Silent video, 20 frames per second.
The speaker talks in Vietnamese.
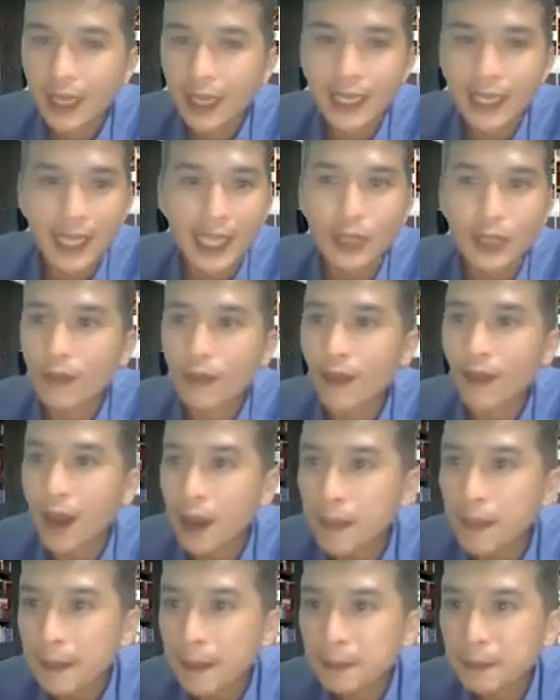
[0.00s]
Vậy cả nhà thấy tuyệt
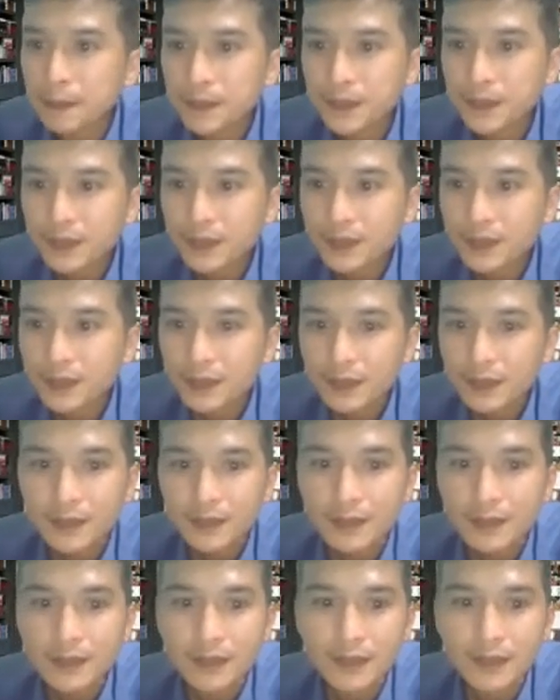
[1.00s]
vời không ạ?
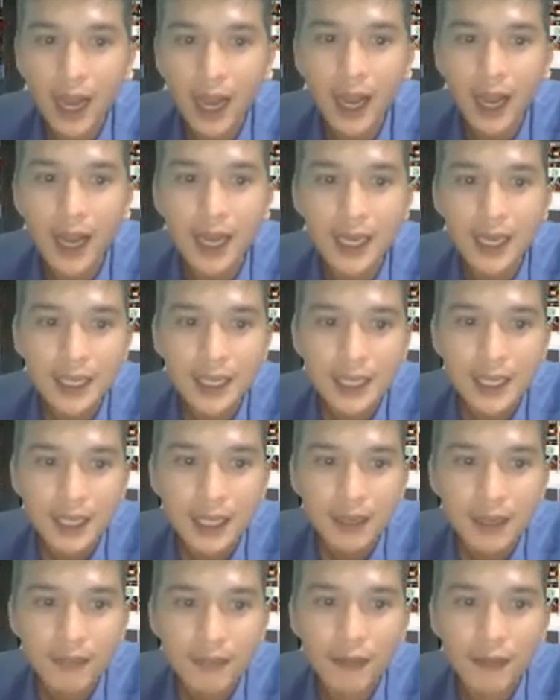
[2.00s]
Đó.
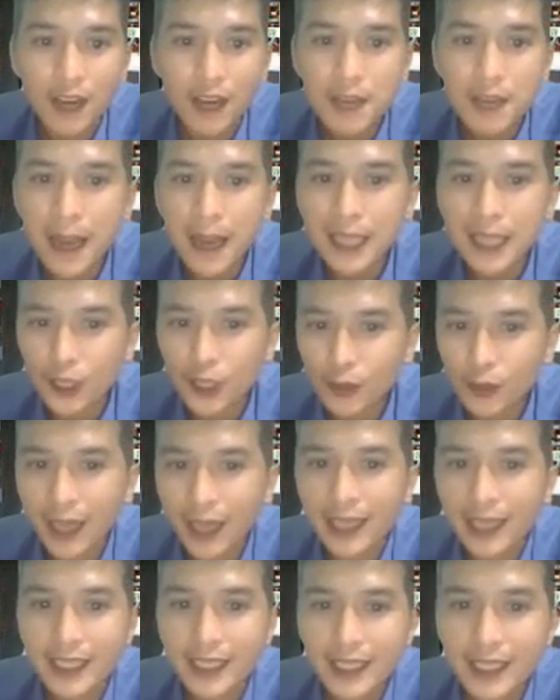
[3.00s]
Và với ba triệu
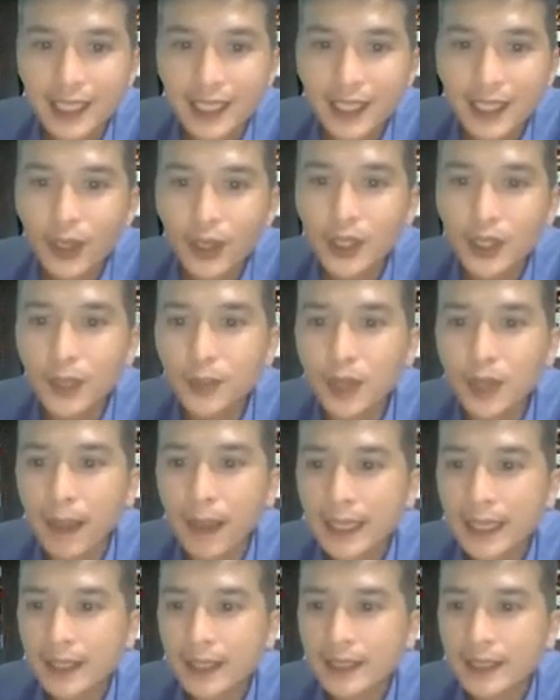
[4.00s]
này nó giúp cho
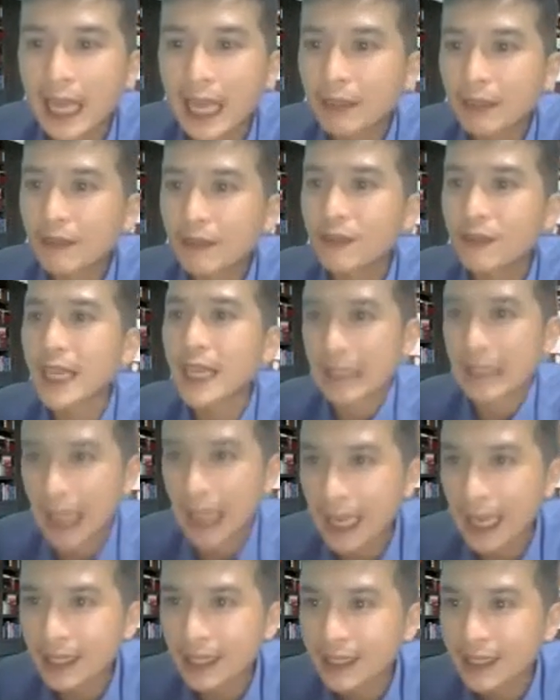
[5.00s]
bạn được xài miễn phí hàng
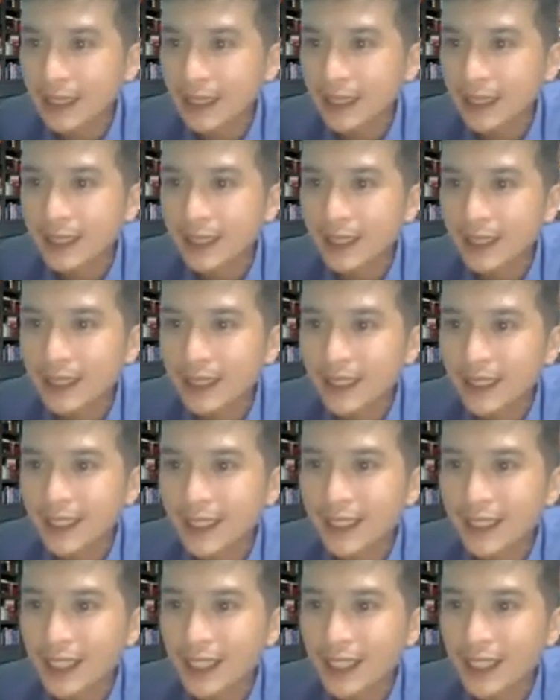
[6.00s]
tháng.
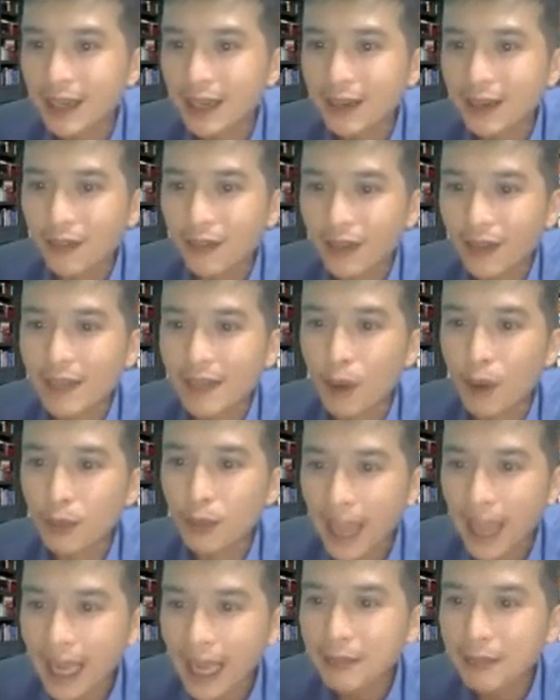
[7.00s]
Đúng không? Vậy thì
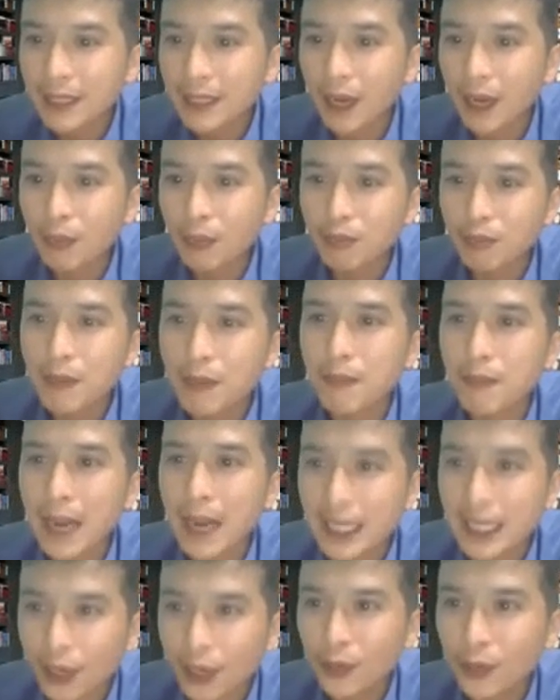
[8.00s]
một tháng mình không mất
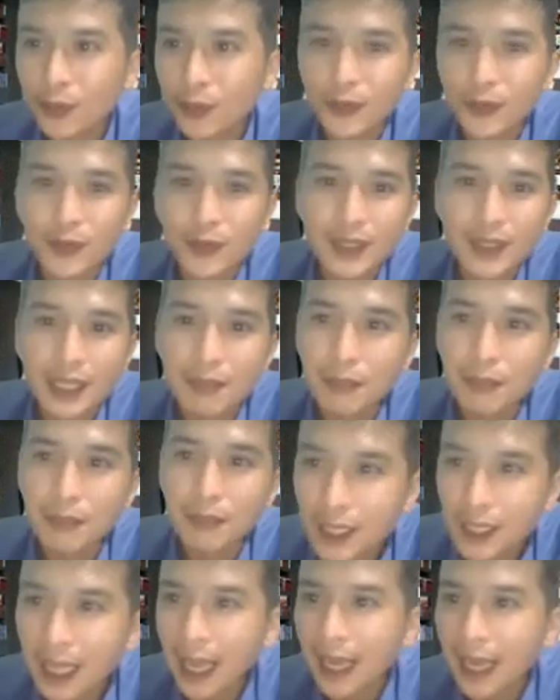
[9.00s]
ba triệu thì
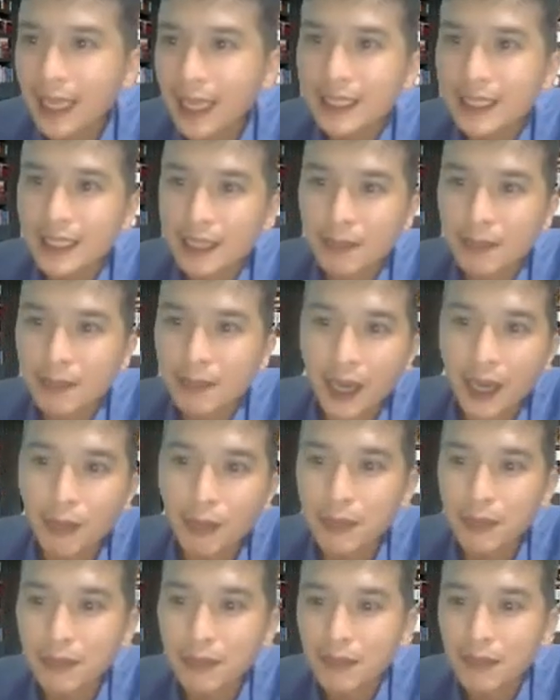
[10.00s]
mười tháng thì mình
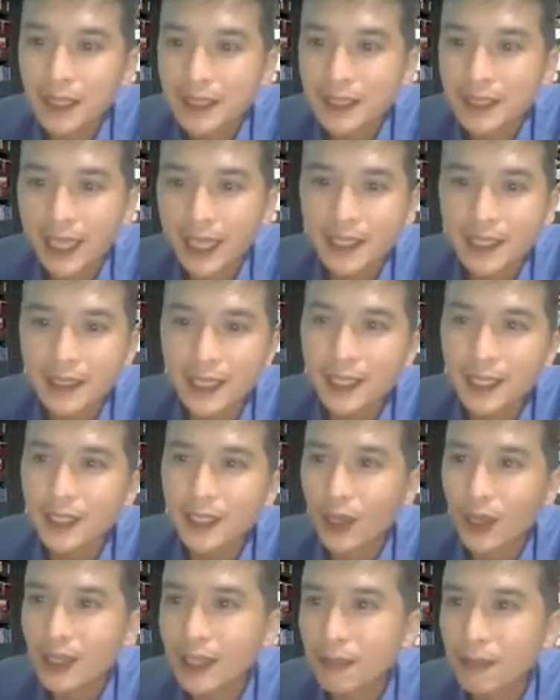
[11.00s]
không mình sẽ tích
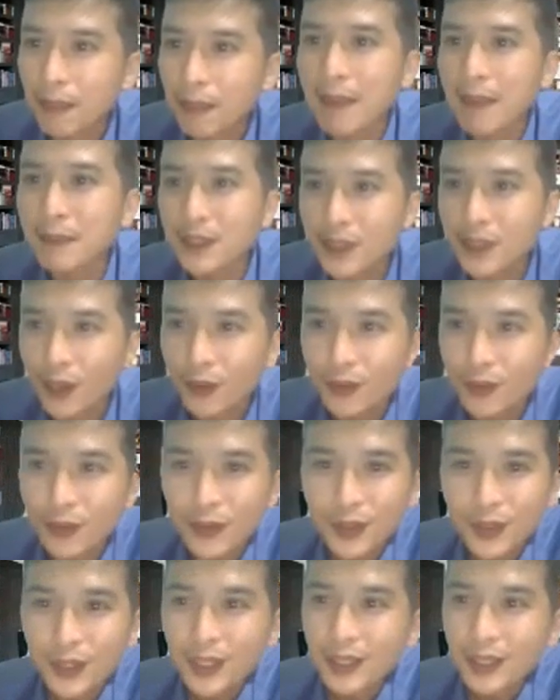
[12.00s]
trữ được ba mươi triệu.